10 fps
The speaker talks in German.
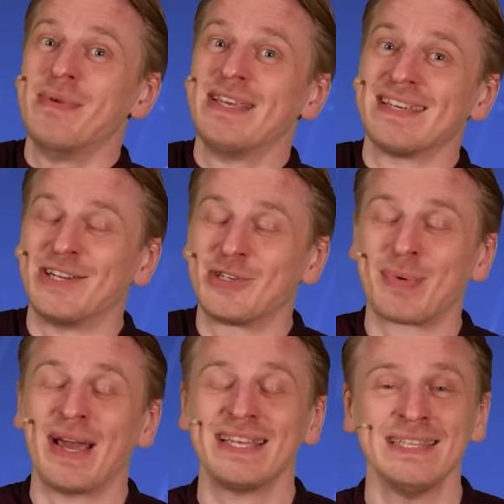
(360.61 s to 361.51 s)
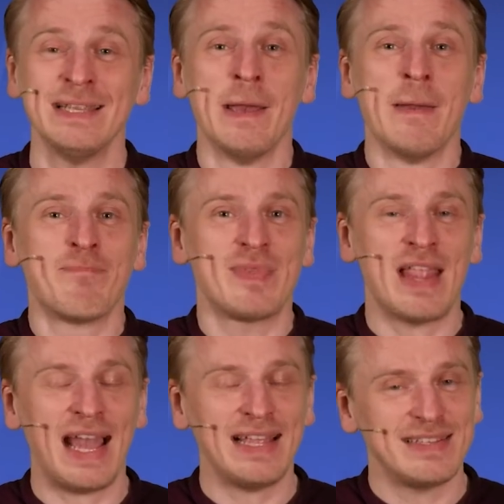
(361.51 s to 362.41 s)
wie mich ansprechen.
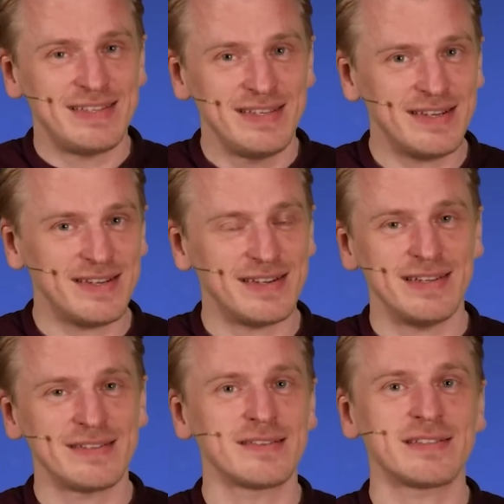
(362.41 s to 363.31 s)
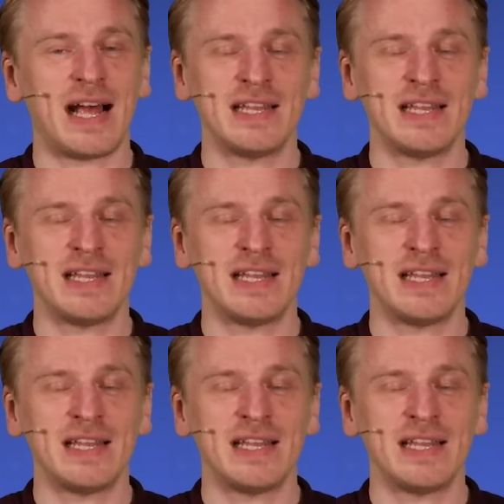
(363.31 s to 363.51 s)
Nein, hier ist es